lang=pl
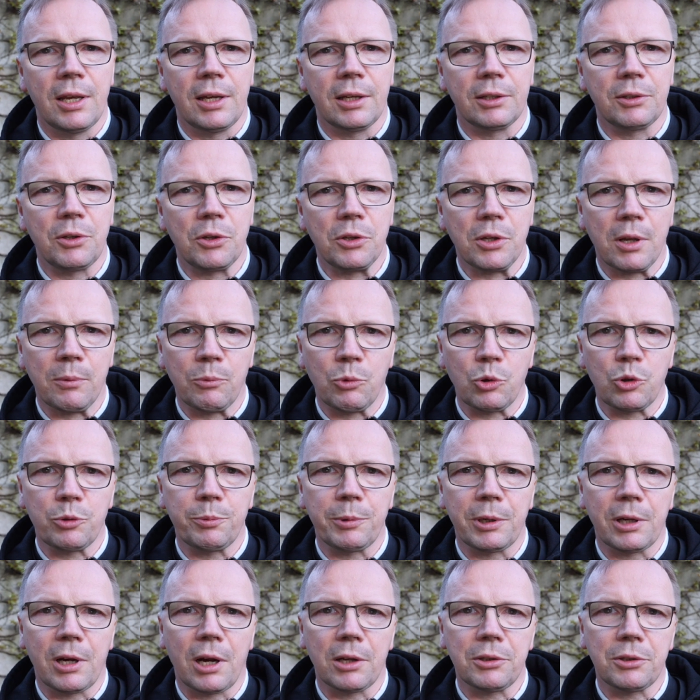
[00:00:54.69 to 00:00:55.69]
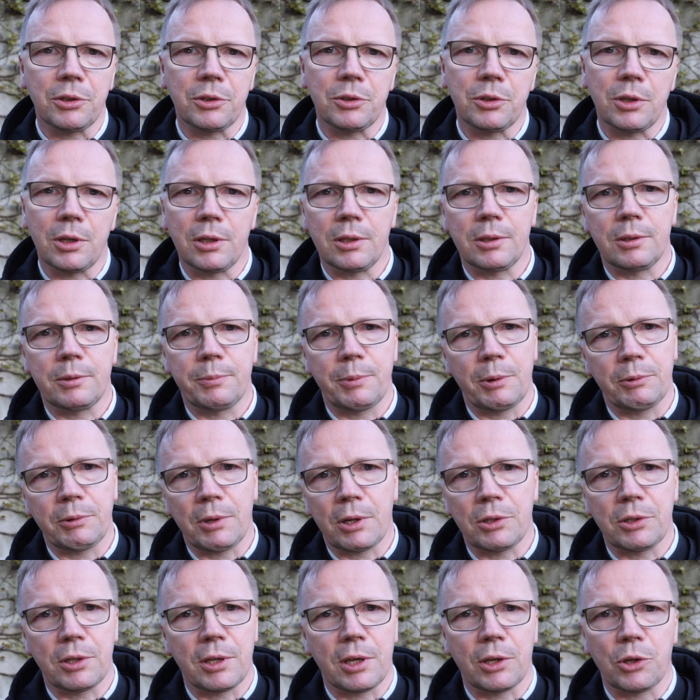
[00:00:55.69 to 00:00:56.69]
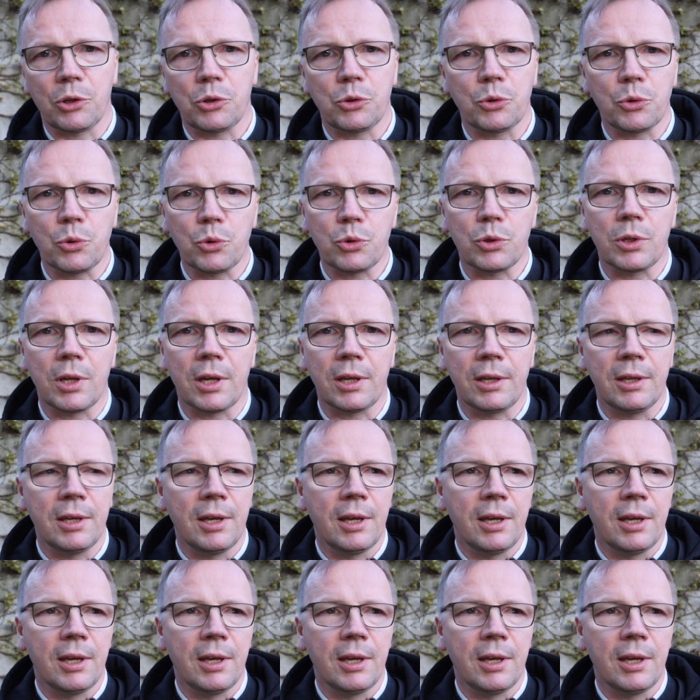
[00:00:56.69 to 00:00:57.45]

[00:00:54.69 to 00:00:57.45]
gdzieś tam uśmiechacie się i spełniacie jakieś różne